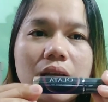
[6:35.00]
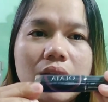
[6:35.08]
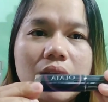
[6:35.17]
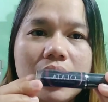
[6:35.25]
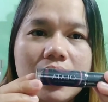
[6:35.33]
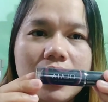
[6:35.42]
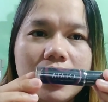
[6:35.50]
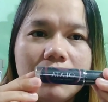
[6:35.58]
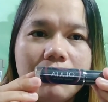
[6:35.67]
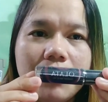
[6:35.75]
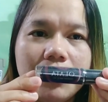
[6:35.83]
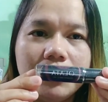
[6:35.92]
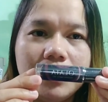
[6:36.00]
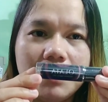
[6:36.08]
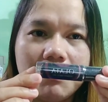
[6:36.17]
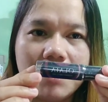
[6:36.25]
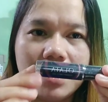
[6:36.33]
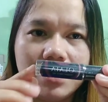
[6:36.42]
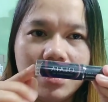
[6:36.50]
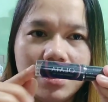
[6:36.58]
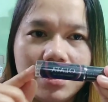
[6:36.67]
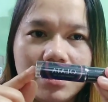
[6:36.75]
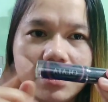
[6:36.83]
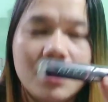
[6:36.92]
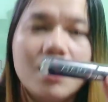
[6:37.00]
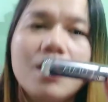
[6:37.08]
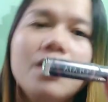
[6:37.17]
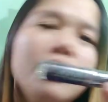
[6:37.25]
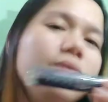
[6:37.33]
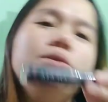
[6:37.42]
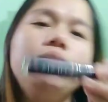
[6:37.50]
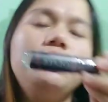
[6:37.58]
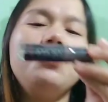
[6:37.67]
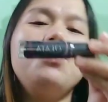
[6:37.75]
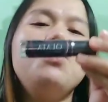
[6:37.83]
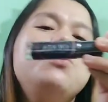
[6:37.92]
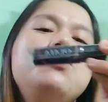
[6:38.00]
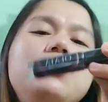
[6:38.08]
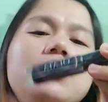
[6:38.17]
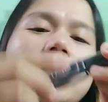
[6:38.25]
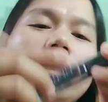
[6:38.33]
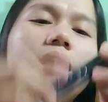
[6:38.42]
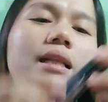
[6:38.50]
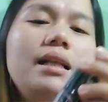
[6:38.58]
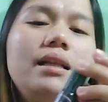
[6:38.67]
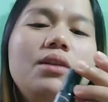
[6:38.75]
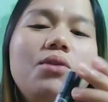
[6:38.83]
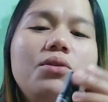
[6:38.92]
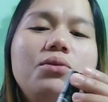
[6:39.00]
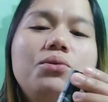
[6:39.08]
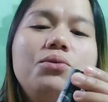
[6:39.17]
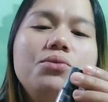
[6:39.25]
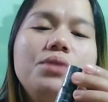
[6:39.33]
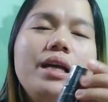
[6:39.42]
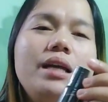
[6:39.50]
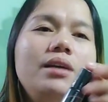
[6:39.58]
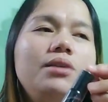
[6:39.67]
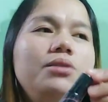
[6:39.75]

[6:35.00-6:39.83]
Ayan. Powdery matte. So, tingnan natin kung anong kulay.